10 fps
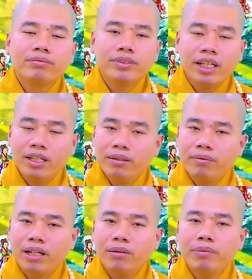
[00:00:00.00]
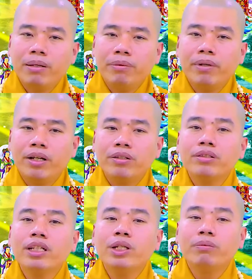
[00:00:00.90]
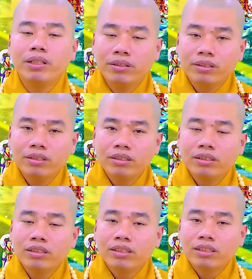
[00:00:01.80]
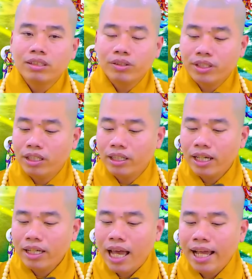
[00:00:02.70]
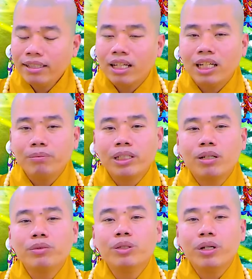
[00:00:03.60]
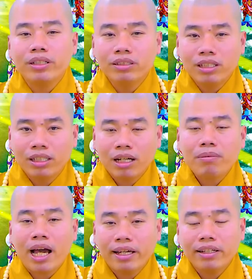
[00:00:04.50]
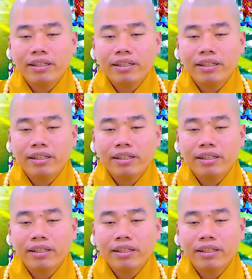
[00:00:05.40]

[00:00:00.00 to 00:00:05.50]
vậy mà nó mềm với mình nó thương yêu mình coi chừng cái ái tình đó mình không vượt qua được là thất bại